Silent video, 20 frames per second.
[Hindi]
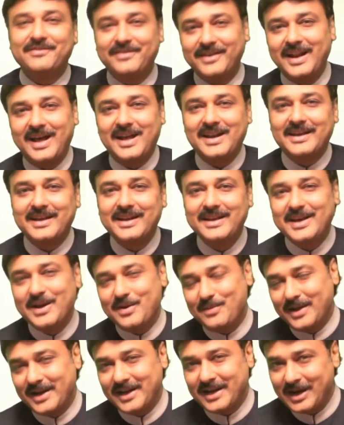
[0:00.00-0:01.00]
फिलहाल के लिए
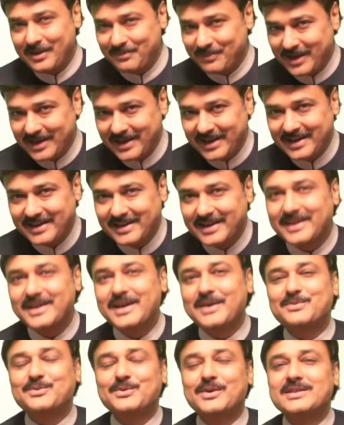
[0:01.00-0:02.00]
हमारी कामना यही है
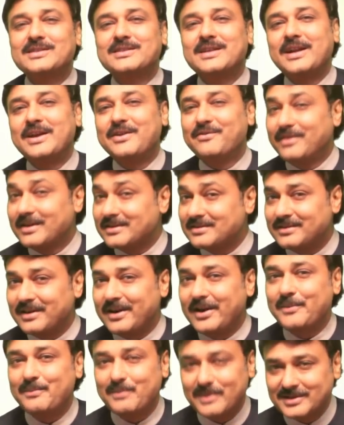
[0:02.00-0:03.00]
कि आप स्वस्थ रहें व्यस्त
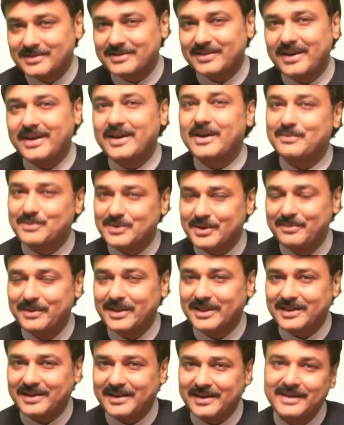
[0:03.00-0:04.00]
रहें मस्त रहें हमसे
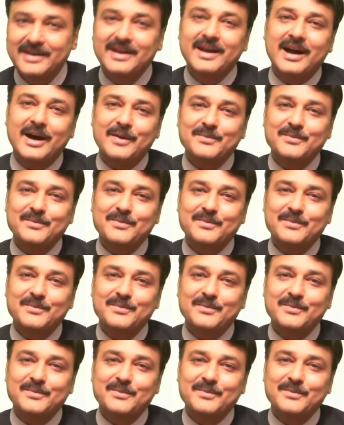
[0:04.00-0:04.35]
मिलते रहें